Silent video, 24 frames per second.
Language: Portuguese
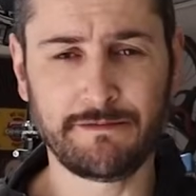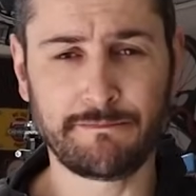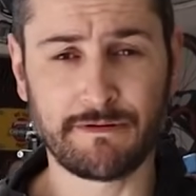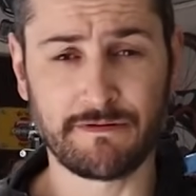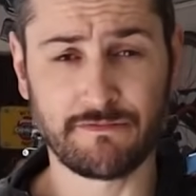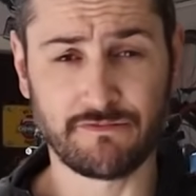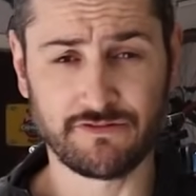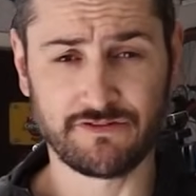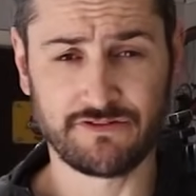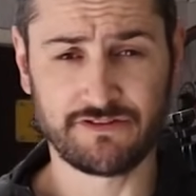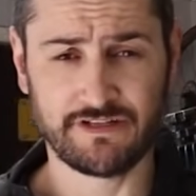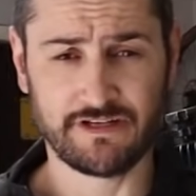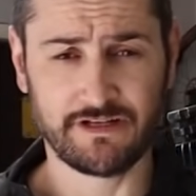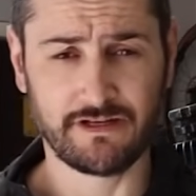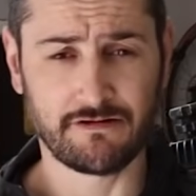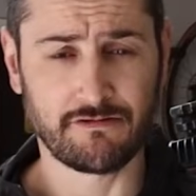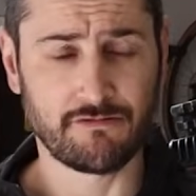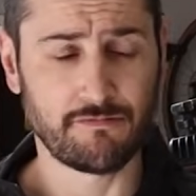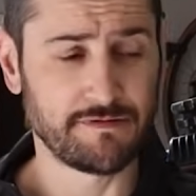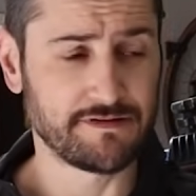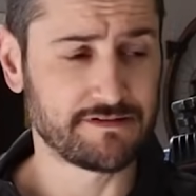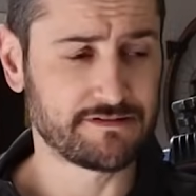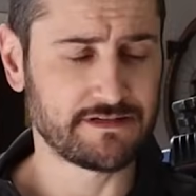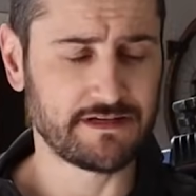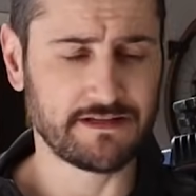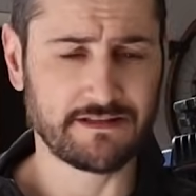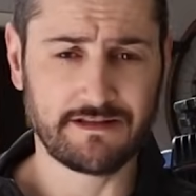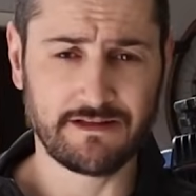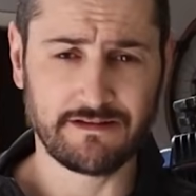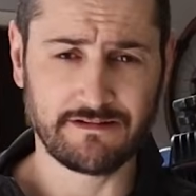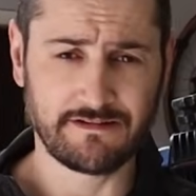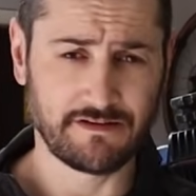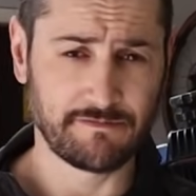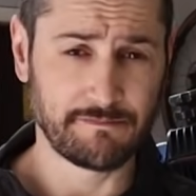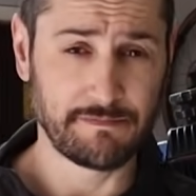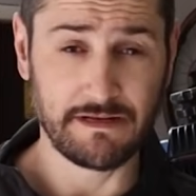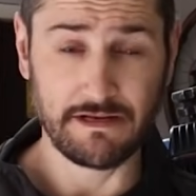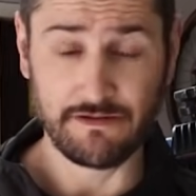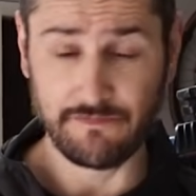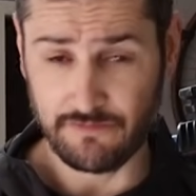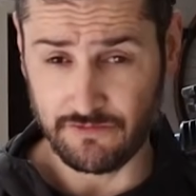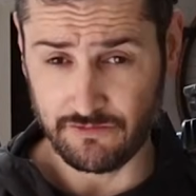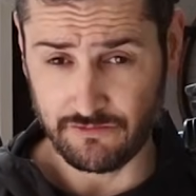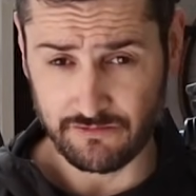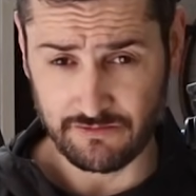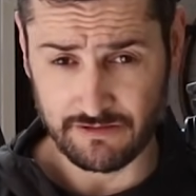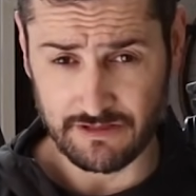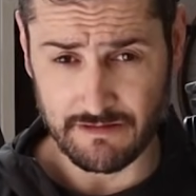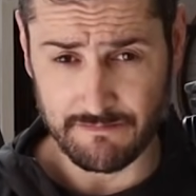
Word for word: e para você começar a ter esses benefícios